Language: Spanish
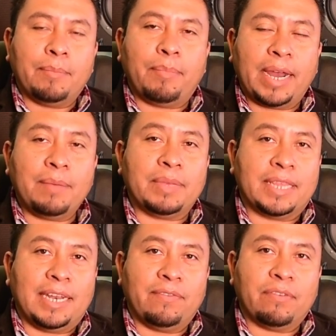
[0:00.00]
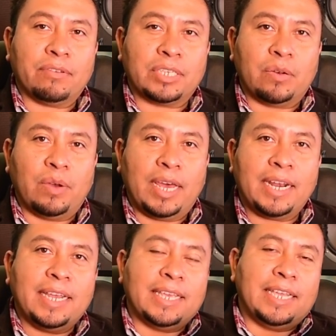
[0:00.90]
para mi teléfono
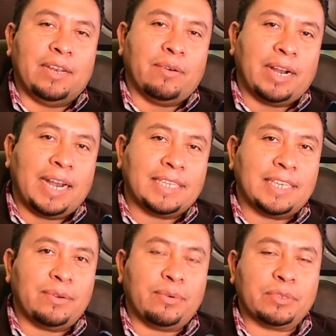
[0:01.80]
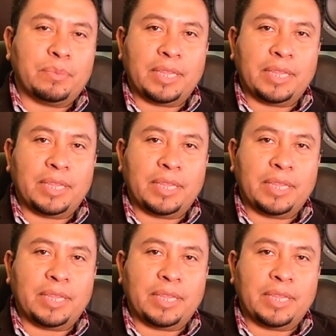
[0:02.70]
celular y lograr hacer unos